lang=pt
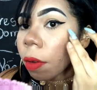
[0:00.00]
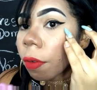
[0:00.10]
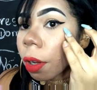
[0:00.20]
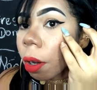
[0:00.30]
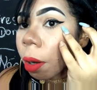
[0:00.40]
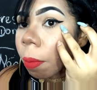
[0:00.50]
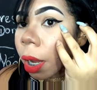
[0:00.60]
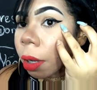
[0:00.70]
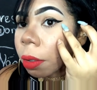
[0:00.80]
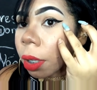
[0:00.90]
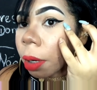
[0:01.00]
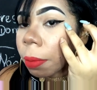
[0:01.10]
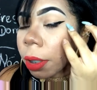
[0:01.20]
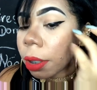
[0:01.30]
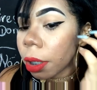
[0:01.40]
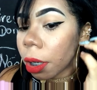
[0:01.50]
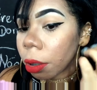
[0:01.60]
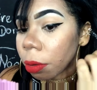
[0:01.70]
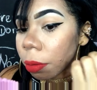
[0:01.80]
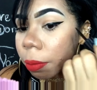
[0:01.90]
Ficou meio
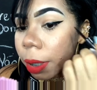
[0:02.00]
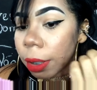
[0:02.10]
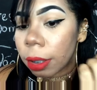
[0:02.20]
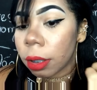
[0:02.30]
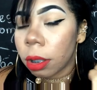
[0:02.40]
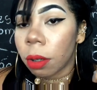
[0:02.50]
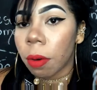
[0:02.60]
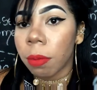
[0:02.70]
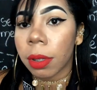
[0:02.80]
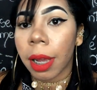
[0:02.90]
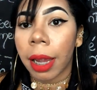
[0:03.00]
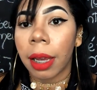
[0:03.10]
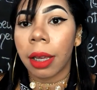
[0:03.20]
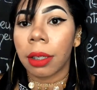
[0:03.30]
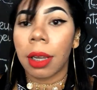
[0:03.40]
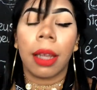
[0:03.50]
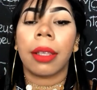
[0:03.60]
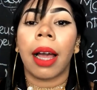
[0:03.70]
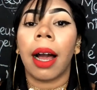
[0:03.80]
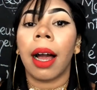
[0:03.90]
tremidinho, mas a gente consegue
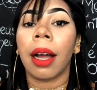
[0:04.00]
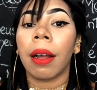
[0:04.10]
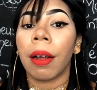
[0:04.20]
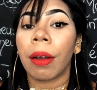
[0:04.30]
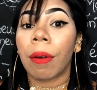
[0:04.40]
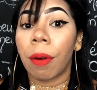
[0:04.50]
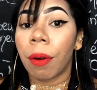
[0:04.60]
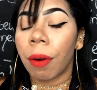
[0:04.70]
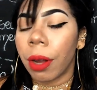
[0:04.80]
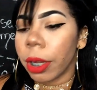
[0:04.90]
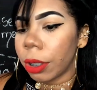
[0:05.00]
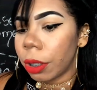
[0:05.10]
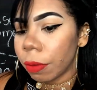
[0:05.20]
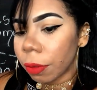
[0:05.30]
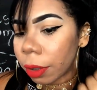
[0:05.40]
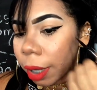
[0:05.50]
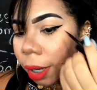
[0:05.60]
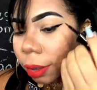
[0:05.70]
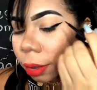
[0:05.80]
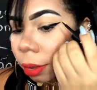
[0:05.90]
ajeitar com o corretivo, tá?